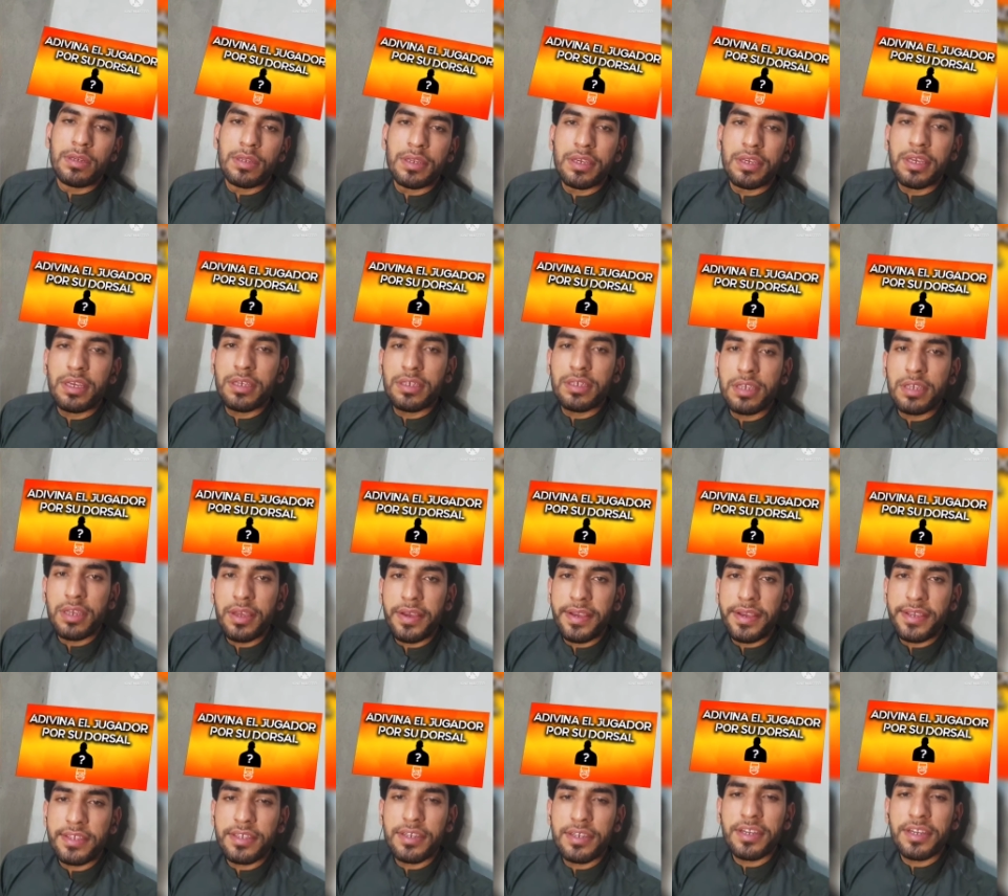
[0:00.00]
ठीक है ये
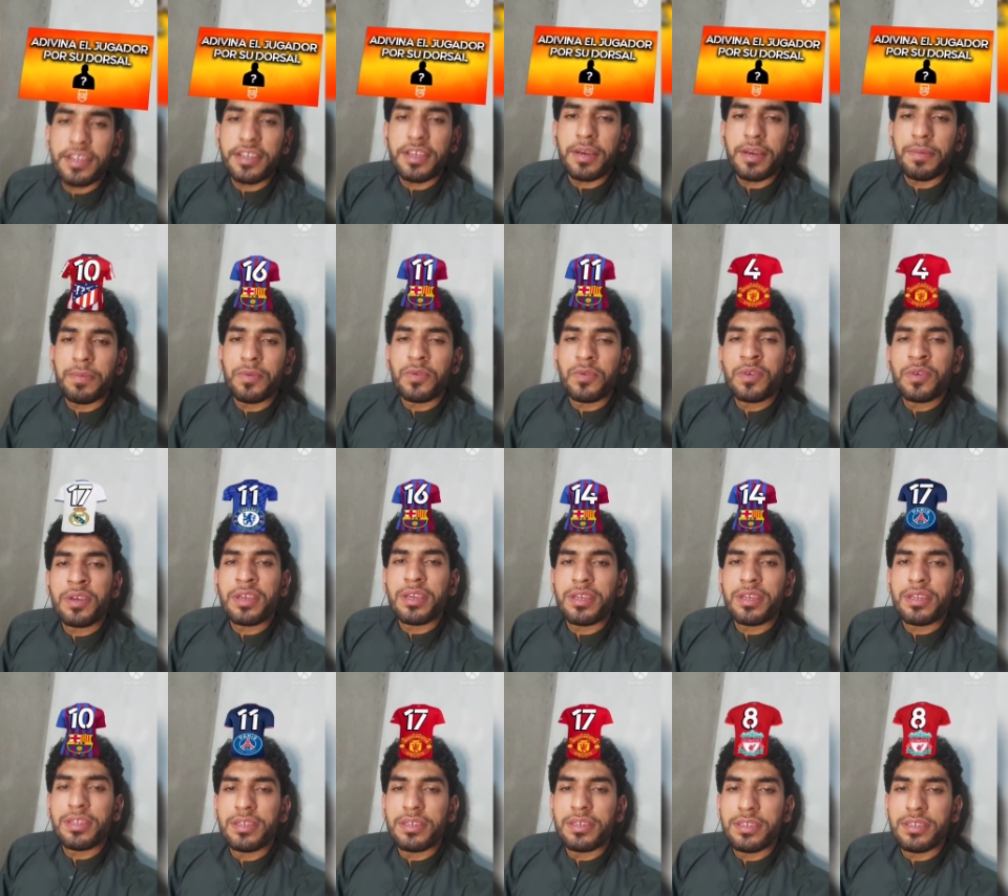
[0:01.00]
एक्स्ट्रा है आप लोगों
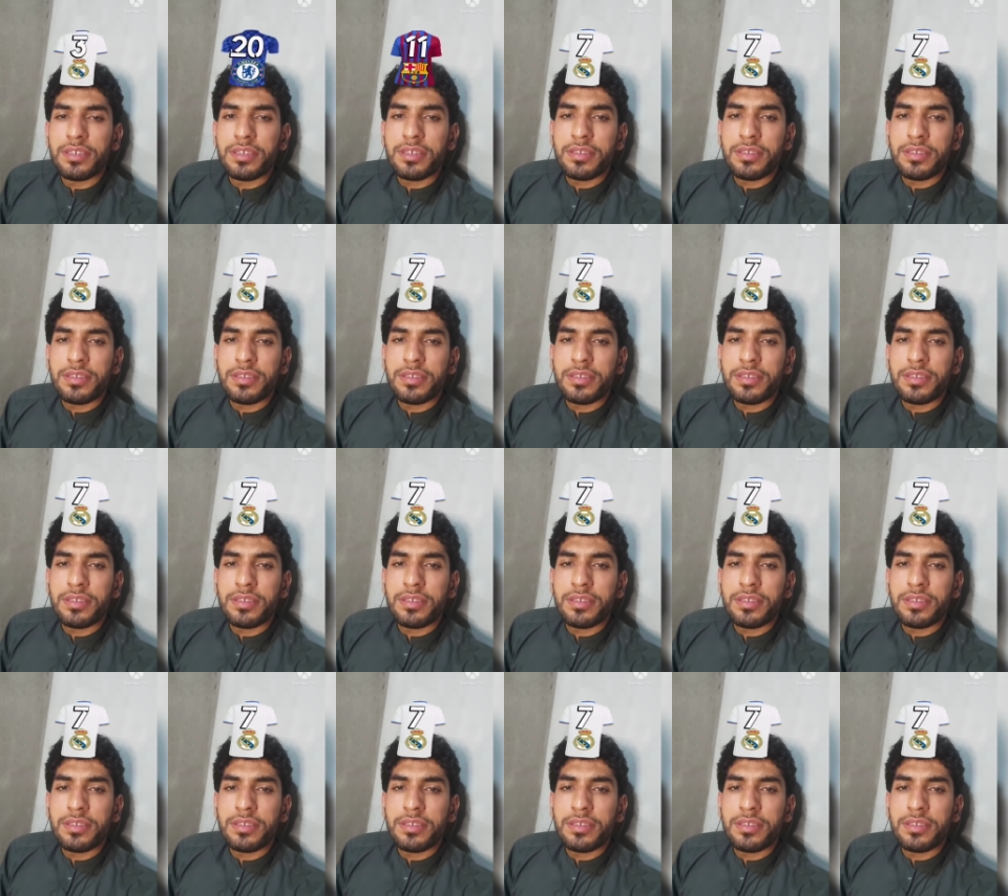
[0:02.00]
के लिए ठीक